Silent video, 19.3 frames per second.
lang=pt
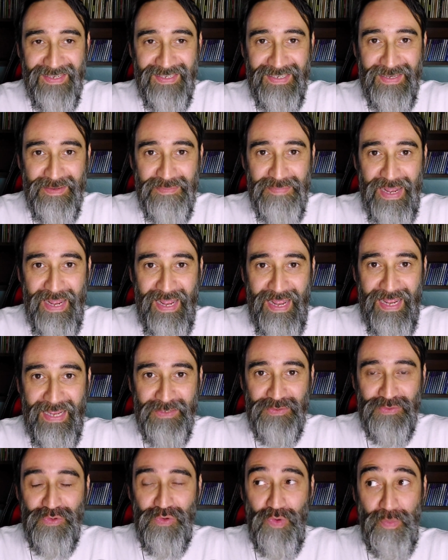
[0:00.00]
aqui
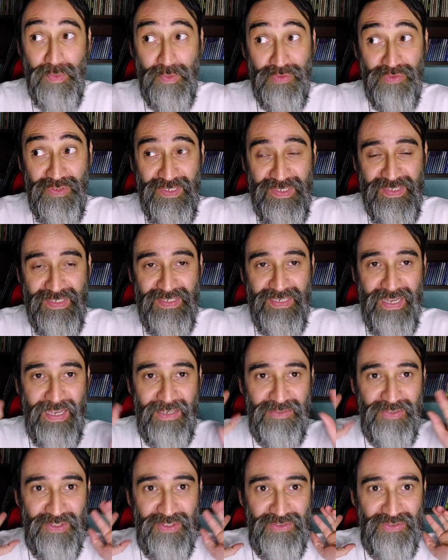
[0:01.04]
embaixo. Como eu disse,
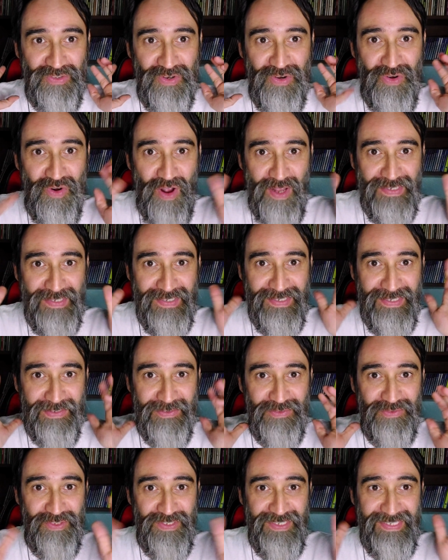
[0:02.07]
a gente gosta
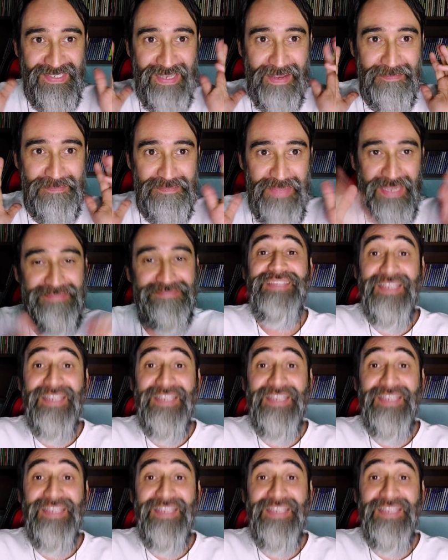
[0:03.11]
de saber.